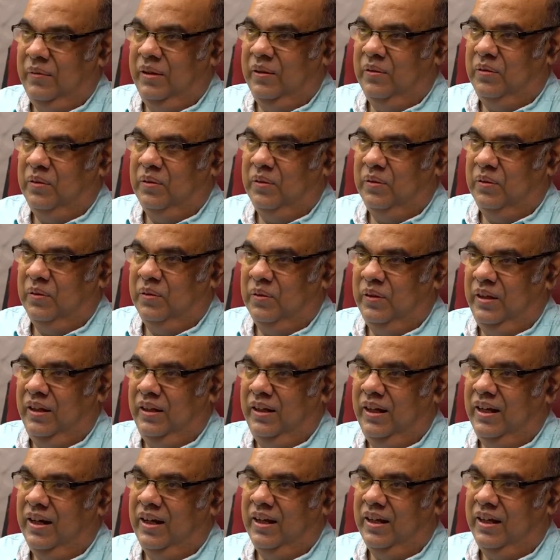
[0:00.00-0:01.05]
మీకు
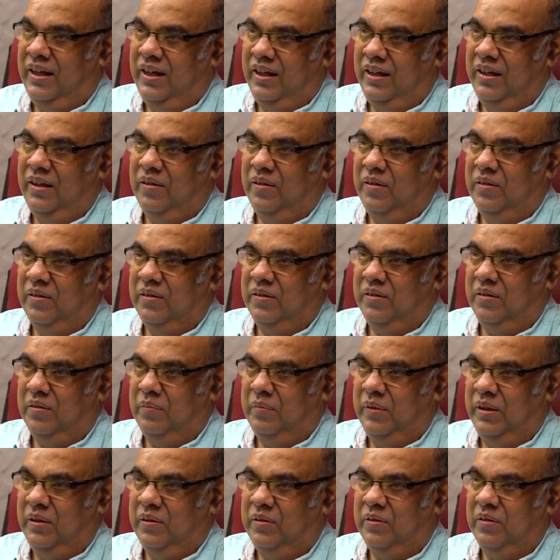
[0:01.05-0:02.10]
ఇన్నేళ్ల కెరీర్లో
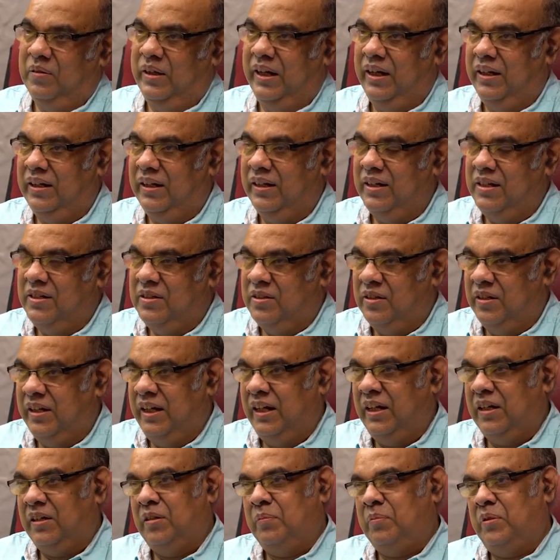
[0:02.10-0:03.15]
మీకు ఎయిటర్ నుంచి
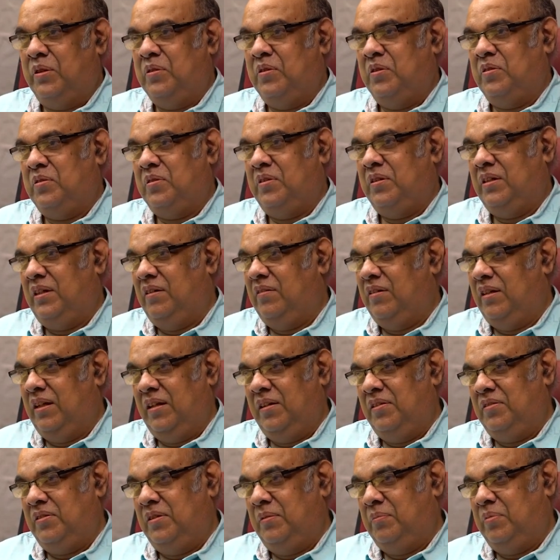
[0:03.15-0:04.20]
డైరెక్టర్ ప్రొడ్యూసర్ కావాలని
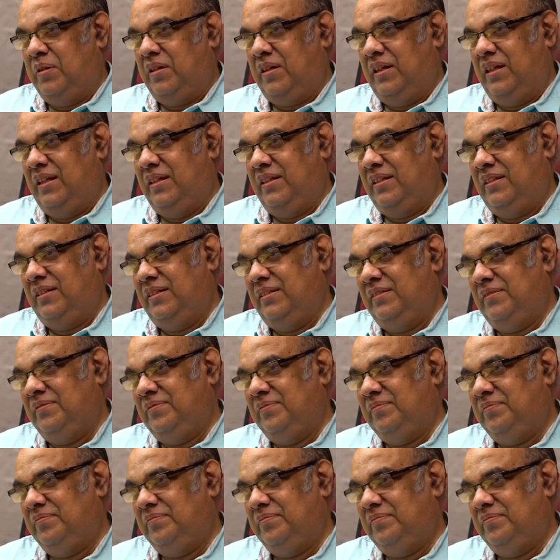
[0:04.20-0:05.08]
ఆలోచన ఎప్పుడు రాలేదండి